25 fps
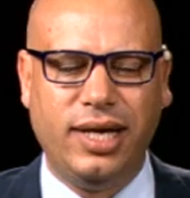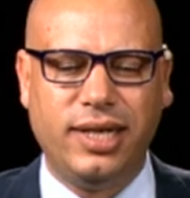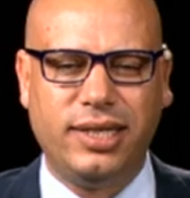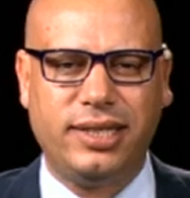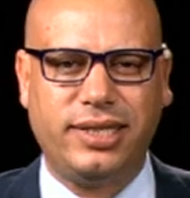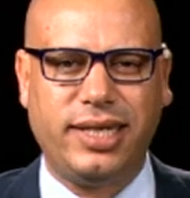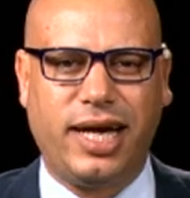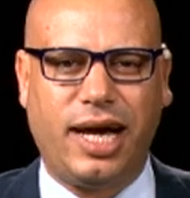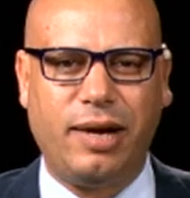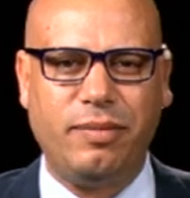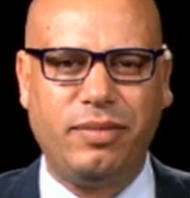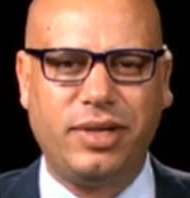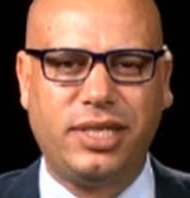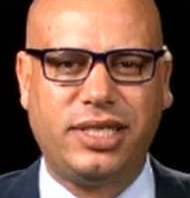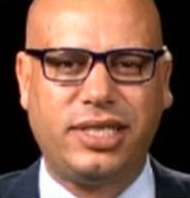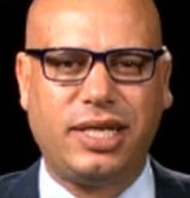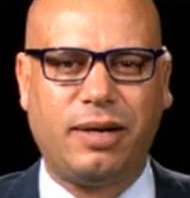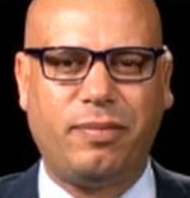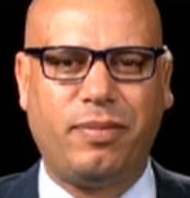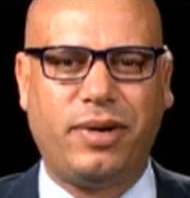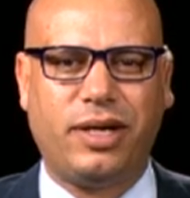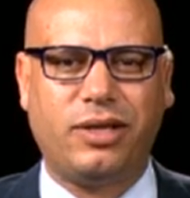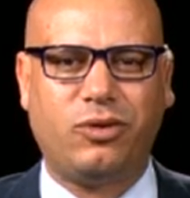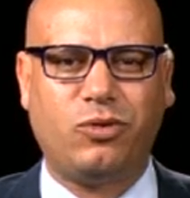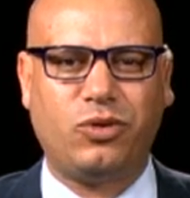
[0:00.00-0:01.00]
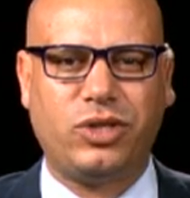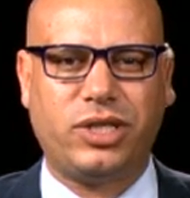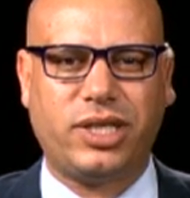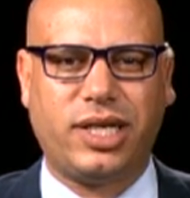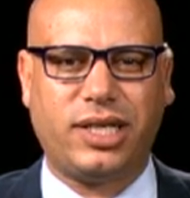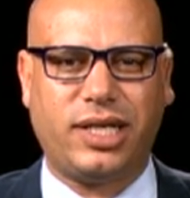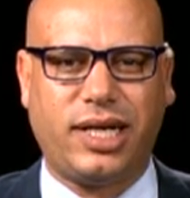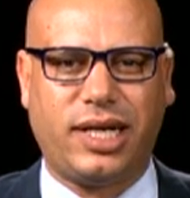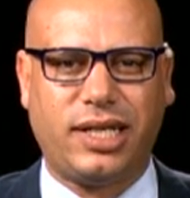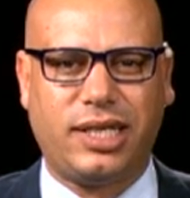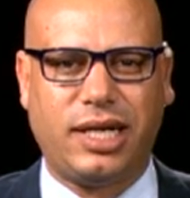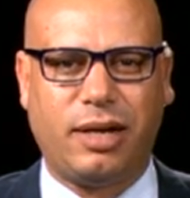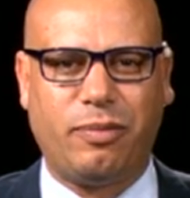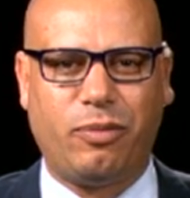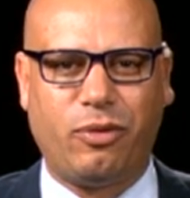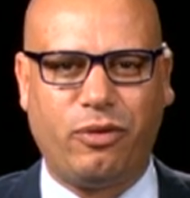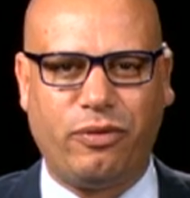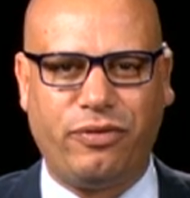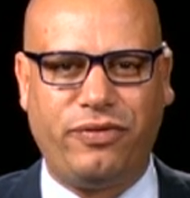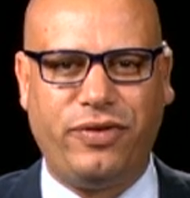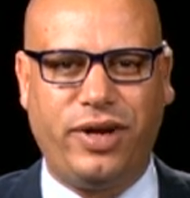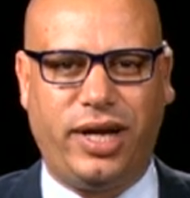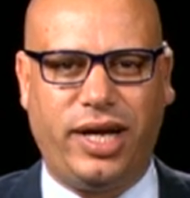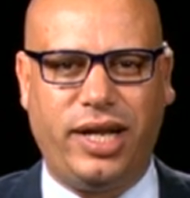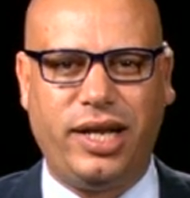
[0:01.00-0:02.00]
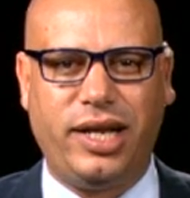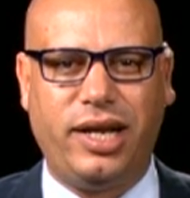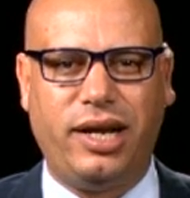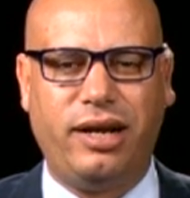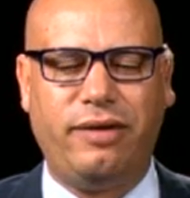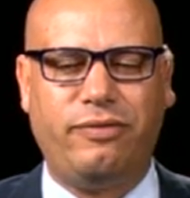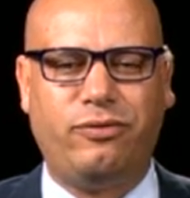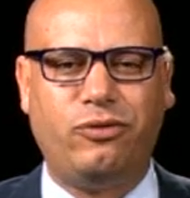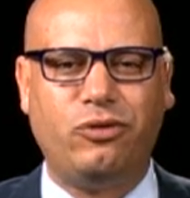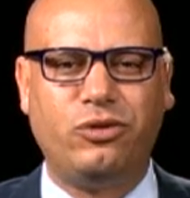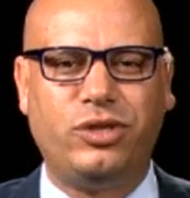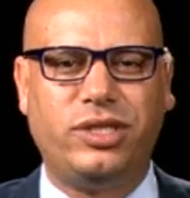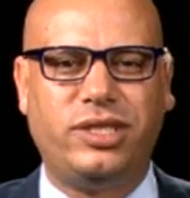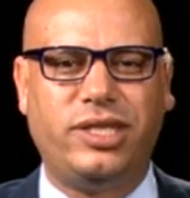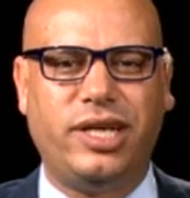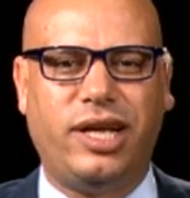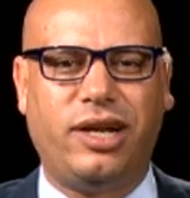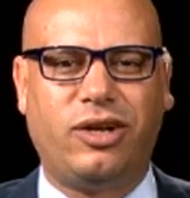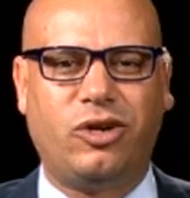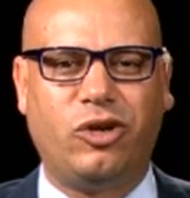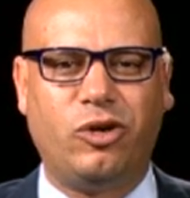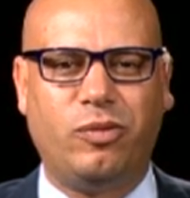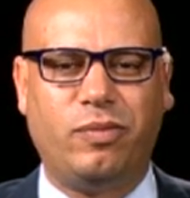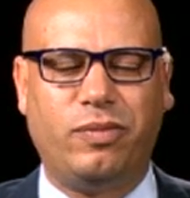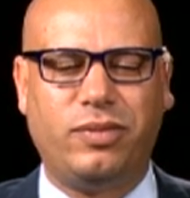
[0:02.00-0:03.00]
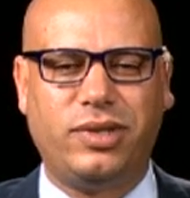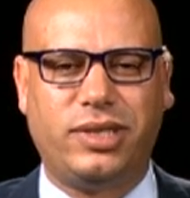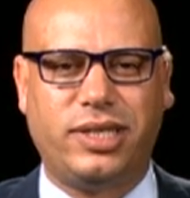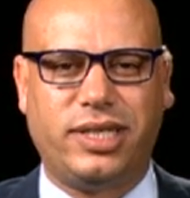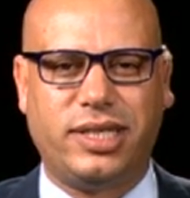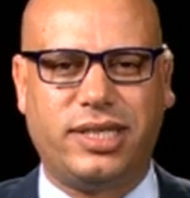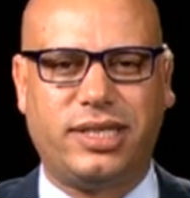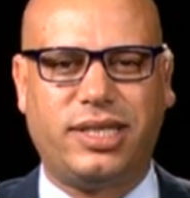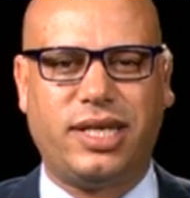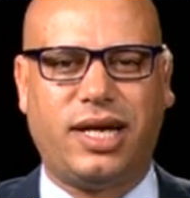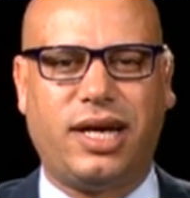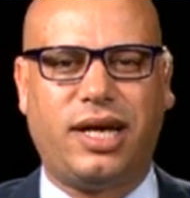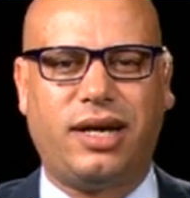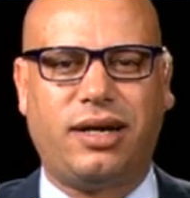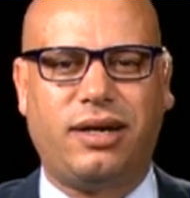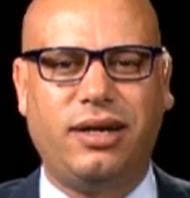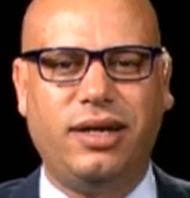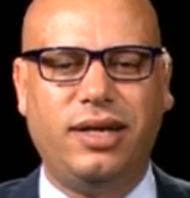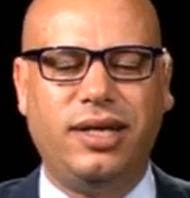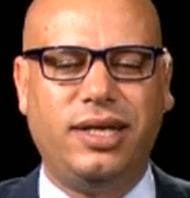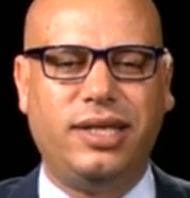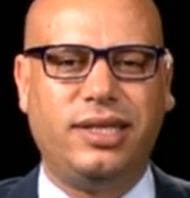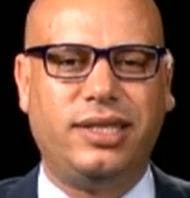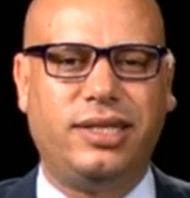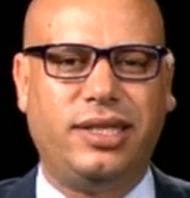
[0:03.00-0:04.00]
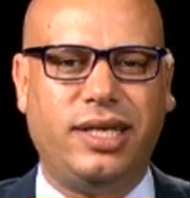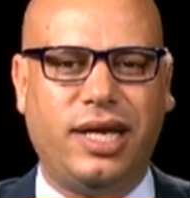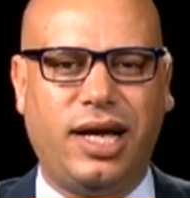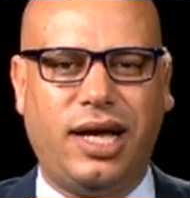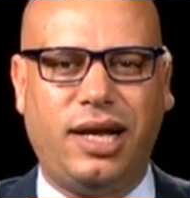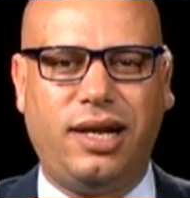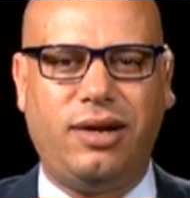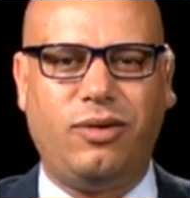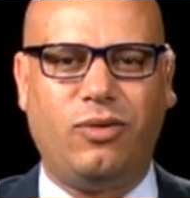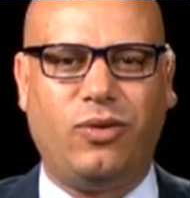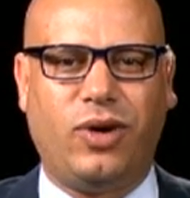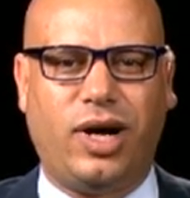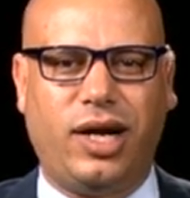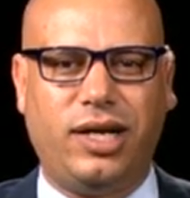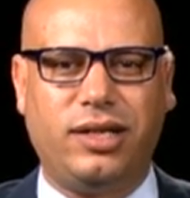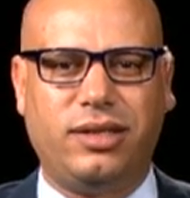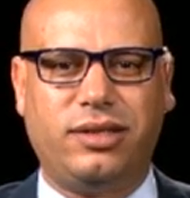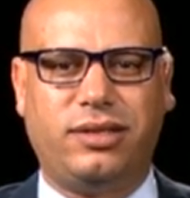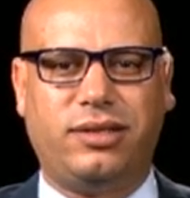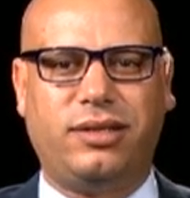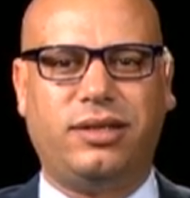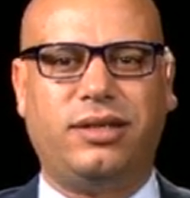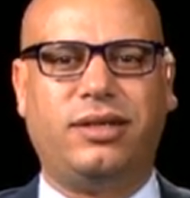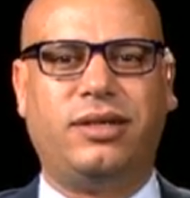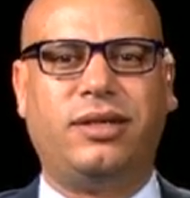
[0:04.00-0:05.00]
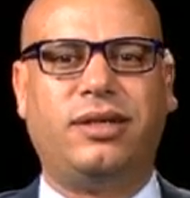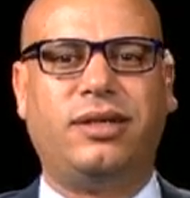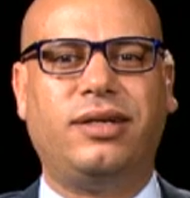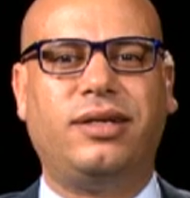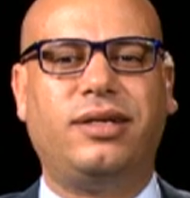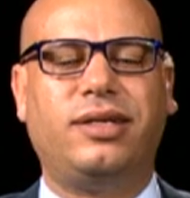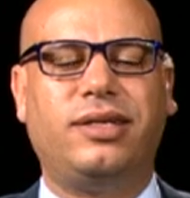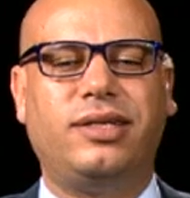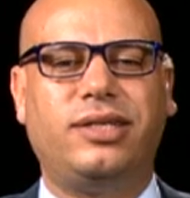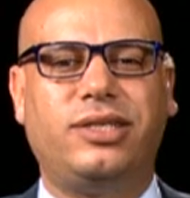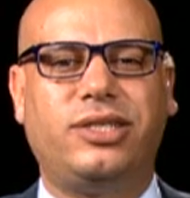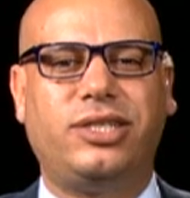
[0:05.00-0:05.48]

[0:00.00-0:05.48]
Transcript: سي حميد شابات واش كتعتبروا فعلا الفوز ديالكم انتصار ديال واحد آه،